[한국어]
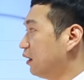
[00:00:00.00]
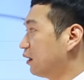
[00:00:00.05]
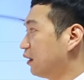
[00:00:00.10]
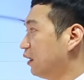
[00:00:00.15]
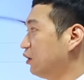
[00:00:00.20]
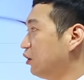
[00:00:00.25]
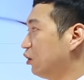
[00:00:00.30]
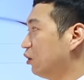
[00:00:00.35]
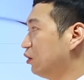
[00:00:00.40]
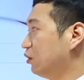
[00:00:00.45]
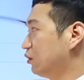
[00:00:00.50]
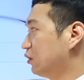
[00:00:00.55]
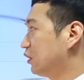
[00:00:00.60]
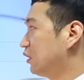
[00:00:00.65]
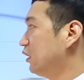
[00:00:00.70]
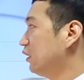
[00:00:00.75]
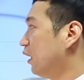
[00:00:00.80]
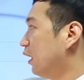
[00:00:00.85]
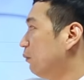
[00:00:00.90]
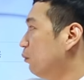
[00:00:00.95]
그래서
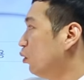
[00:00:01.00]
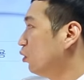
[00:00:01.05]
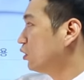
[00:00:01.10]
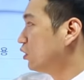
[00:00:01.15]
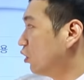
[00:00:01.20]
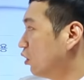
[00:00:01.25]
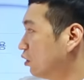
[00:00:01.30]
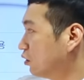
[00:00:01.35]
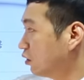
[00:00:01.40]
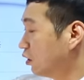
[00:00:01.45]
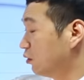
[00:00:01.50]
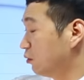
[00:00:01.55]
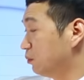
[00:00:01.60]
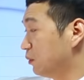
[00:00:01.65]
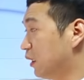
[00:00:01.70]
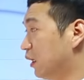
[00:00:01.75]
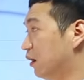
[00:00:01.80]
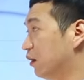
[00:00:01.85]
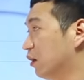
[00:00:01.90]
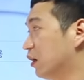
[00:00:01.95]
큰 항목을 적은
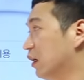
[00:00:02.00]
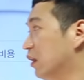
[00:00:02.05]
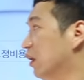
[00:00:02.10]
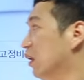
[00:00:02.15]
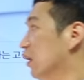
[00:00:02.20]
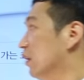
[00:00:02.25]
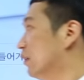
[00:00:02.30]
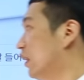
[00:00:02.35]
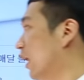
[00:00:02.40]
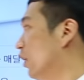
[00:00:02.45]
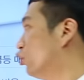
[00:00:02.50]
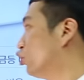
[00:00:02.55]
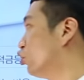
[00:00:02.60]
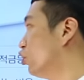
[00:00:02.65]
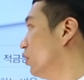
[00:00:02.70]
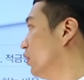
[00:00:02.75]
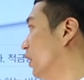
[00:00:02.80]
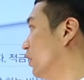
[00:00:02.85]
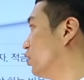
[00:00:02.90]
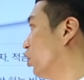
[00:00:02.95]
겁니다. 그러니까
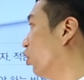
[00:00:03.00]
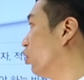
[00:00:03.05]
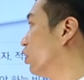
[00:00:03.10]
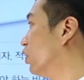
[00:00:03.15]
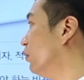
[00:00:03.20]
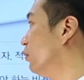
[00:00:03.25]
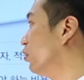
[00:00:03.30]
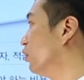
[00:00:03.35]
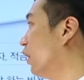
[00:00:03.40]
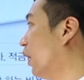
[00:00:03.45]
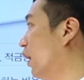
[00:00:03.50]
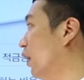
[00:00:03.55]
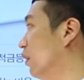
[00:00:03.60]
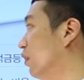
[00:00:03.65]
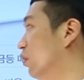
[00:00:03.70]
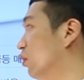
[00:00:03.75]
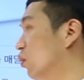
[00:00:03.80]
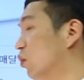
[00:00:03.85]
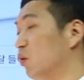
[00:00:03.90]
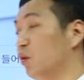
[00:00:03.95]
대출이나 적금으로
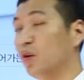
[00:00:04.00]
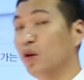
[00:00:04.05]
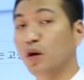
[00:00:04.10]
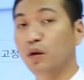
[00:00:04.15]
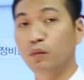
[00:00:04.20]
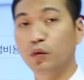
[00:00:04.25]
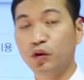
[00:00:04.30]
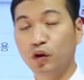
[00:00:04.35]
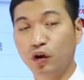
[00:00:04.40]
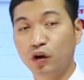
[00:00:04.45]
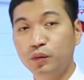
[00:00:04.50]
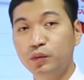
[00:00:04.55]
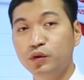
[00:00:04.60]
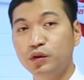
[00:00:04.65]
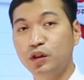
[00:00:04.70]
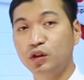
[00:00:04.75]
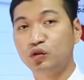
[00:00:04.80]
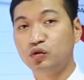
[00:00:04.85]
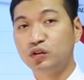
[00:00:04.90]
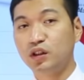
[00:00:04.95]
나가는 돈. 뭐
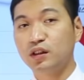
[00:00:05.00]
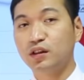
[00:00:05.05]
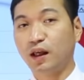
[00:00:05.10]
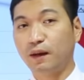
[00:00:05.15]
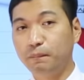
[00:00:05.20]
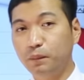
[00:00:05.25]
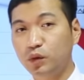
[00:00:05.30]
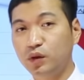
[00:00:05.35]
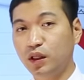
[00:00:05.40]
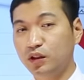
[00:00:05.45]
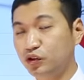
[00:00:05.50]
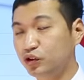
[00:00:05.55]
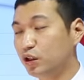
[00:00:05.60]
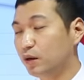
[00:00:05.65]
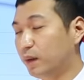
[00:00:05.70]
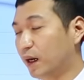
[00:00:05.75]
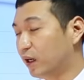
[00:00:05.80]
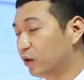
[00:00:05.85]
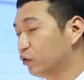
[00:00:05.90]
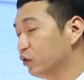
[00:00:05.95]
여러분들이
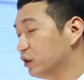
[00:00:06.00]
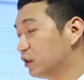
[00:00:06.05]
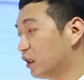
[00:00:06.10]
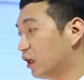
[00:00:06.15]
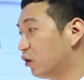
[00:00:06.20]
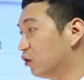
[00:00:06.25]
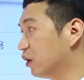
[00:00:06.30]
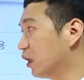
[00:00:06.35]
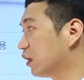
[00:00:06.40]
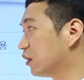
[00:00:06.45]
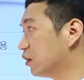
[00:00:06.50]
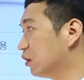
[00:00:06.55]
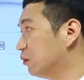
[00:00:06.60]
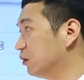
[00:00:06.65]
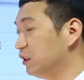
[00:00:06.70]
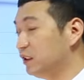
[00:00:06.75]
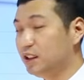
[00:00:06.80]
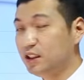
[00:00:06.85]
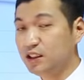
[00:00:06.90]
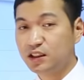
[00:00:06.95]
주택담보대출을 받고 있다거나
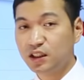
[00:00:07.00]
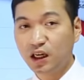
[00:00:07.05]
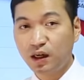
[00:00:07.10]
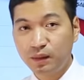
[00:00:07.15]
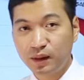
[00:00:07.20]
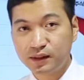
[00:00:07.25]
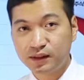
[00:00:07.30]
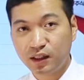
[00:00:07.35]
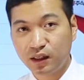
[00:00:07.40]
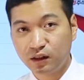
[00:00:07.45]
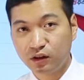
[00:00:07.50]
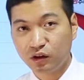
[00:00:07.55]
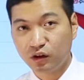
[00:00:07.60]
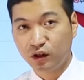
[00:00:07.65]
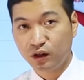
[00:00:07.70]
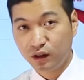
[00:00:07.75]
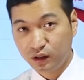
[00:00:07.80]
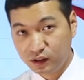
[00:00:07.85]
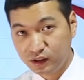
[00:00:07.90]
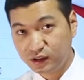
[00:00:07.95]
그러면 이자가 발생한
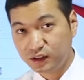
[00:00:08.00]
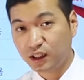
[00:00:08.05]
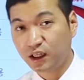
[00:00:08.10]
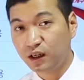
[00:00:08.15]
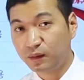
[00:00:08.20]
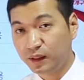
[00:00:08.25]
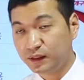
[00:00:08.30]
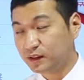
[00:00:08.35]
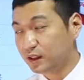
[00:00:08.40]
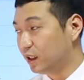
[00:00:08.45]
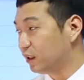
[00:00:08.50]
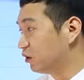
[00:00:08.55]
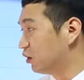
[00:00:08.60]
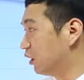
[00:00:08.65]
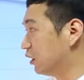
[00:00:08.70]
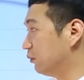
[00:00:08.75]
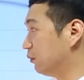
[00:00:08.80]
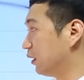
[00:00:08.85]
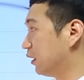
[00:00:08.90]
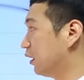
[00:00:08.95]
거, 이자가 발생할 거
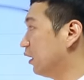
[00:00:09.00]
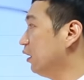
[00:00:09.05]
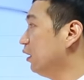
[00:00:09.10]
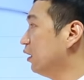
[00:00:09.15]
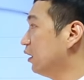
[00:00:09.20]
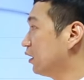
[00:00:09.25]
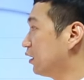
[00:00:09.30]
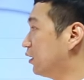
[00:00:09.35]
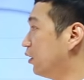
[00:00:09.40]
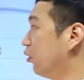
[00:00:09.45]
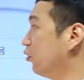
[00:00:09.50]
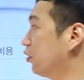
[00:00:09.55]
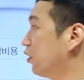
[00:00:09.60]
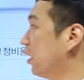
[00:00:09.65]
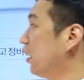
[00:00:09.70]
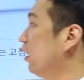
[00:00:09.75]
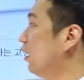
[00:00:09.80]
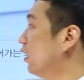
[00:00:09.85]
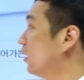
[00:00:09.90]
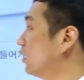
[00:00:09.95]
아닙니까?
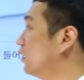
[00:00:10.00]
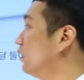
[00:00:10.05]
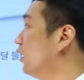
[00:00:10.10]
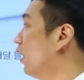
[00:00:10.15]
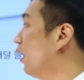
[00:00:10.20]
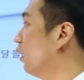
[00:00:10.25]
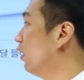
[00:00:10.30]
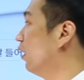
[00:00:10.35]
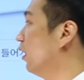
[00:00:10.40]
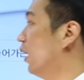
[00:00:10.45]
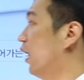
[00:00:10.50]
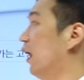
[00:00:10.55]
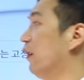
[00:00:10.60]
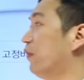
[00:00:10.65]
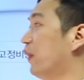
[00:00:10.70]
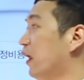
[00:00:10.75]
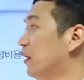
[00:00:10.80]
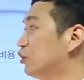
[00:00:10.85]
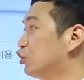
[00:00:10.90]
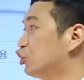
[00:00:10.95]
그런데 그냥 아
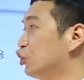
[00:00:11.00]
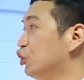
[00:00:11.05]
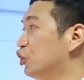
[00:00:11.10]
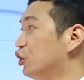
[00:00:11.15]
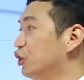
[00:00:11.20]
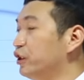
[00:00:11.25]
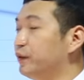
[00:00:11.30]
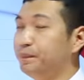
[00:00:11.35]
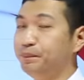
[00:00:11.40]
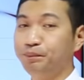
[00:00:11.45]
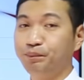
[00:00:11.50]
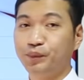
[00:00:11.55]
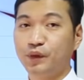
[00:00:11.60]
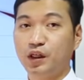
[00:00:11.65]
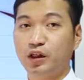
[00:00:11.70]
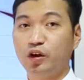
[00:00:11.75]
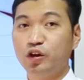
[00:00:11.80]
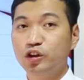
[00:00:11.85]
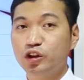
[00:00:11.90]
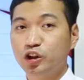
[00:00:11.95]
대출금
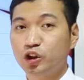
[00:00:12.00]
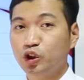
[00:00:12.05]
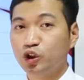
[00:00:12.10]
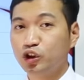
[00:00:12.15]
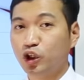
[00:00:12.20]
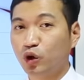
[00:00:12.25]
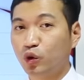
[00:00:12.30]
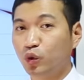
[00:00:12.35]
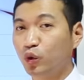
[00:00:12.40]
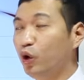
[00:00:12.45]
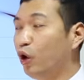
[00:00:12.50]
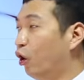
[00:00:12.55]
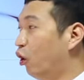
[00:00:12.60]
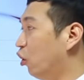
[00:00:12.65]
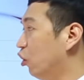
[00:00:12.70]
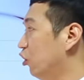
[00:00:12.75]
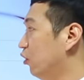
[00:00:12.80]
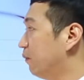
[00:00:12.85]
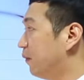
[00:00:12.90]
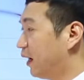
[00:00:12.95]
그런 식으로 적고
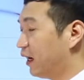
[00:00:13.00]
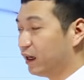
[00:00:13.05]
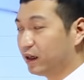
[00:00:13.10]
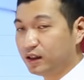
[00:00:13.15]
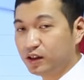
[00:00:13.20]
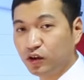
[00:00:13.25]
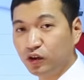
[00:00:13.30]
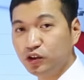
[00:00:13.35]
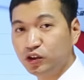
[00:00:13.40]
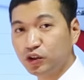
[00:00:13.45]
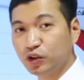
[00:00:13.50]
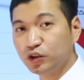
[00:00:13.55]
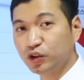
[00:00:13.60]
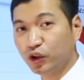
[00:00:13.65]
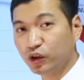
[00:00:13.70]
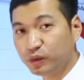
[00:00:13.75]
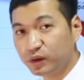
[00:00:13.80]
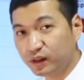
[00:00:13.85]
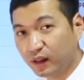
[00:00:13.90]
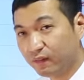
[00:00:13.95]
얼마 그런 식으로
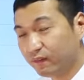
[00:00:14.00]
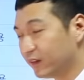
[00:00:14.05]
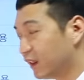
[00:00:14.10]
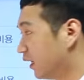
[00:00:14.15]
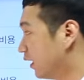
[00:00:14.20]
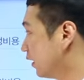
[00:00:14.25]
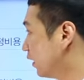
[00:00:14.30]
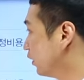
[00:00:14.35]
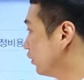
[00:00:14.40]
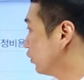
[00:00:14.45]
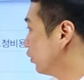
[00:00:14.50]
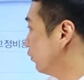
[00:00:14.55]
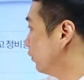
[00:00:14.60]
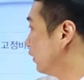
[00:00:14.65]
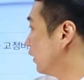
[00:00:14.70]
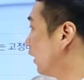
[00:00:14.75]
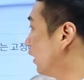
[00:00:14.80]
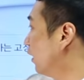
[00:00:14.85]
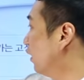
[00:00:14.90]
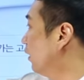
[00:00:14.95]
적으면 된다라는
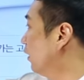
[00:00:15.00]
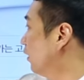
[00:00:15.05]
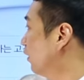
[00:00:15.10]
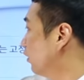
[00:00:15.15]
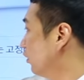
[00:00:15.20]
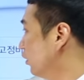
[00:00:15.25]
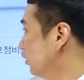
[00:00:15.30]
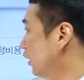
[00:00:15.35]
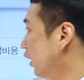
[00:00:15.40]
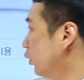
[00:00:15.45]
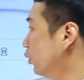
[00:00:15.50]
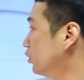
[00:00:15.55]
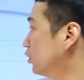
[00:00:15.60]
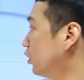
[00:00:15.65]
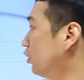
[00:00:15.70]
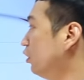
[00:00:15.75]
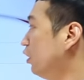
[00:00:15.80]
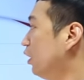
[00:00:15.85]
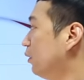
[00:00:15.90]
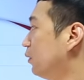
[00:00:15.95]
겁니다. 여기
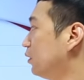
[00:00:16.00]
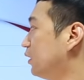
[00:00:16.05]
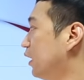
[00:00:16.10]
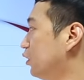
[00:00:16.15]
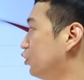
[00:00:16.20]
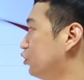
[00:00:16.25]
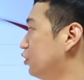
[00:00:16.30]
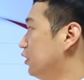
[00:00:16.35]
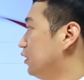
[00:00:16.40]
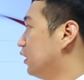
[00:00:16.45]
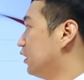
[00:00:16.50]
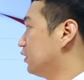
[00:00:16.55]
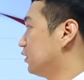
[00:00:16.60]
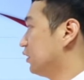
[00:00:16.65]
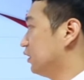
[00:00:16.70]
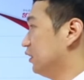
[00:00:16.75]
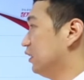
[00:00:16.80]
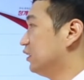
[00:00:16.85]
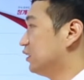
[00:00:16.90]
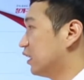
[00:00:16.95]
나오죠? 뭐 대출이라
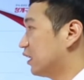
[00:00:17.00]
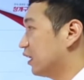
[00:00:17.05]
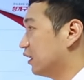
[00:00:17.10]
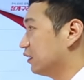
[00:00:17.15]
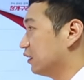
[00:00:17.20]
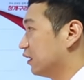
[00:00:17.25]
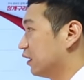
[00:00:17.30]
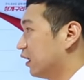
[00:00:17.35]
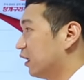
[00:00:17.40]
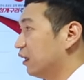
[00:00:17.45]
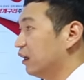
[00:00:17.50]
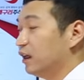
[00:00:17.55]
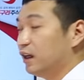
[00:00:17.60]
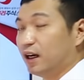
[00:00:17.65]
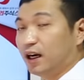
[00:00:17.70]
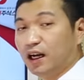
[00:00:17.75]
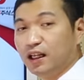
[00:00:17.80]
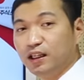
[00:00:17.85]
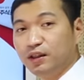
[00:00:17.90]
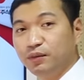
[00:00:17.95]
이자라든가
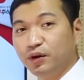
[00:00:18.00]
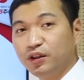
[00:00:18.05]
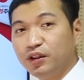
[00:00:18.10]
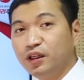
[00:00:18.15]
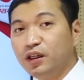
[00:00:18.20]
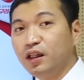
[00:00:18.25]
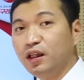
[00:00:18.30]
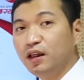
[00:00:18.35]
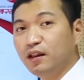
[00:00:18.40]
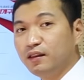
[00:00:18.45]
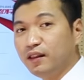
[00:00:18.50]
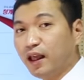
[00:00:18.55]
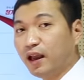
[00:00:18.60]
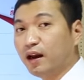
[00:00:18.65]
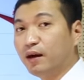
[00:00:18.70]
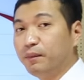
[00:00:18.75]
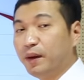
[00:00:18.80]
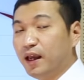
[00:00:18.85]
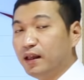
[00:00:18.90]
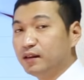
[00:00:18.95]
아니면은
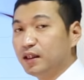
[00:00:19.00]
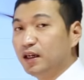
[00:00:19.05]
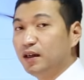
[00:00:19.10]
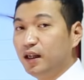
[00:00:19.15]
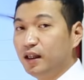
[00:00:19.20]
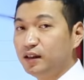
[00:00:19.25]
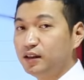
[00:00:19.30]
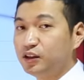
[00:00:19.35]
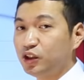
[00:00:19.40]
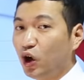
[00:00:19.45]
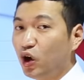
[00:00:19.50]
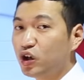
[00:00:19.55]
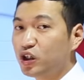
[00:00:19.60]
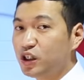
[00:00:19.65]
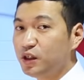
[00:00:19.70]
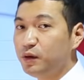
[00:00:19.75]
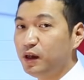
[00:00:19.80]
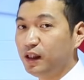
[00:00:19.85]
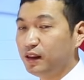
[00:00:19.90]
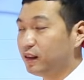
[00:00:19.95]
내가 매달 내는
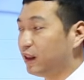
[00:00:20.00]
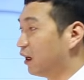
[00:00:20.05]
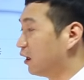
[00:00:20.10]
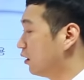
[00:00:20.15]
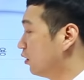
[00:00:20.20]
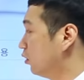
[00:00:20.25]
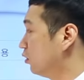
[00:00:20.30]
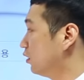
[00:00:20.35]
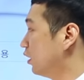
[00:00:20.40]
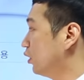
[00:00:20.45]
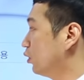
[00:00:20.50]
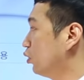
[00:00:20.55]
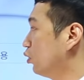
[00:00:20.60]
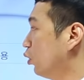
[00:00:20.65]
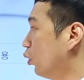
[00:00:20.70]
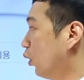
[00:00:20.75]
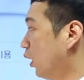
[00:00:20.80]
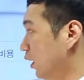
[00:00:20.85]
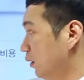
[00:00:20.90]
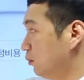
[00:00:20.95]
적금이 있다 그럴 때도
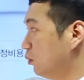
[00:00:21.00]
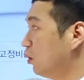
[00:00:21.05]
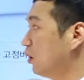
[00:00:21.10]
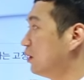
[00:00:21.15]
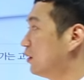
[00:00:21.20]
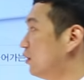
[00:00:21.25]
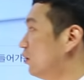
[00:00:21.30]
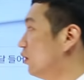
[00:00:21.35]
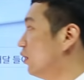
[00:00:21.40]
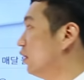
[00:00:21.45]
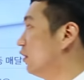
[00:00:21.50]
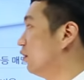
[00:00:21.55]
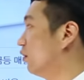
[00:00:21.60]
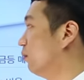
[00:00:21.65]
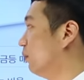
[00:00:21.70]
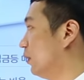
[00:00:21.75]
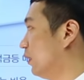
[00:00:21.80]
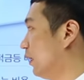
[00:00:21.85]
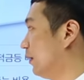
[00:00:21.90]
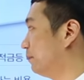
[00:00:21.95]
요 항목에 들어가는
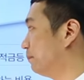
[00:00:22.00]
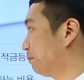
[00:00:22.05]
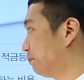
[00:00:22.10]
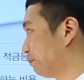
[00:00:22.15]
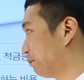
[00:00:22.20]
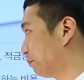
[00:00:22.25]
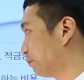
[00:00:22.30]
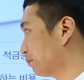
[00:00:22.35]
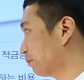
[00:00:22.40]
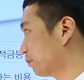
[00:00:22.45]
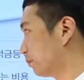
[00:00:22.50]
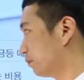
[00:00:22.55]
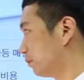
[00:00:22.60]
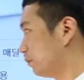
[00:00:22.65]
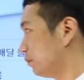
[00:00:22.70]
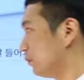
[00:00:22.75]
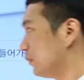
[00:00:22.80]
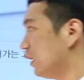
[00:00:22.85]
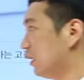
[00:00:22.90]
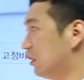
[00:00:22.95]
겁니다.
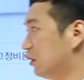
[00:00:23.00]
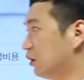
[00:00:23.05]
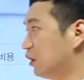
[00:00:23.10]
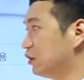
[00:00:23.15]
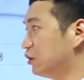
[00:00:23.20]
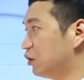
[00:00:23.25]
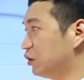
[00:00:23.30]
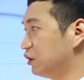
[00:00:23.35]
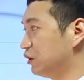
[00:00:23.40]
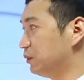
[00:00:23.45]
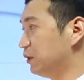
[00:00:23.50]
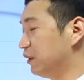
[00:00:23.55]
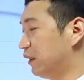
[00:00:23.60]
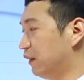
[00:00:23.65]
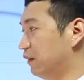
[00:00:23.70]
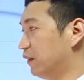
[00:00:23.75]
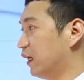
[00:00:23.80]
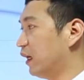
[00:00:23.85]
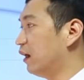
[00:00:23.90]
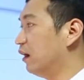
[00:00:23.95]
그렇게 적으시면
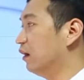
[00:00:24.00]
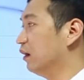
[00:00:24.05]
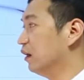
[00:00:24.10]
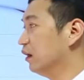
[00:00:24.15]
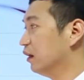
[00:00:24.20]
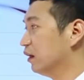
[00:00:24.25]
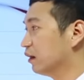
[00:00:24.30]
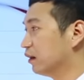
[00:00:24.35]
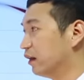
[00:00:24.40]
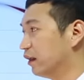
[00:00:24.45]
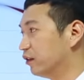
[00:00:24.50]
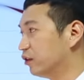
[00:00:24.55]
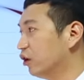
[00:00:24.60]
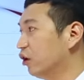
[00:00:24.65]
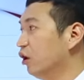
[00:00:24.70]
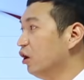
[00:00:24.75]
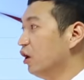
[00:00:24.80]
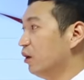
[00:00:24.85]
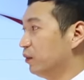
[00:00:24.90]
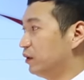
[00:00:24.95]
된다.
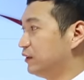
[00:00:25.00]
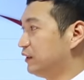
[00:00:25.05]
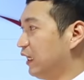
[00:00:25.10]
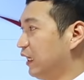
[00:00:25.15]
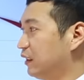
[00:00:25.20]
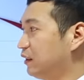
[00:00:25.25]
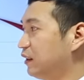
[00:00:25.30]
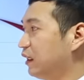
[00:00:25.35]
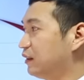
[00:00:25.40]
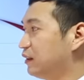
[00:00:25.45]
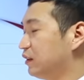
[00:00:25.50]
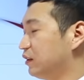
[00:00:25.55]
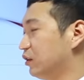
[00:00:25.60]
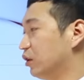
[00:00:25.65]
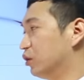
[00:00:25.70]
그래서 뭐 세금 같은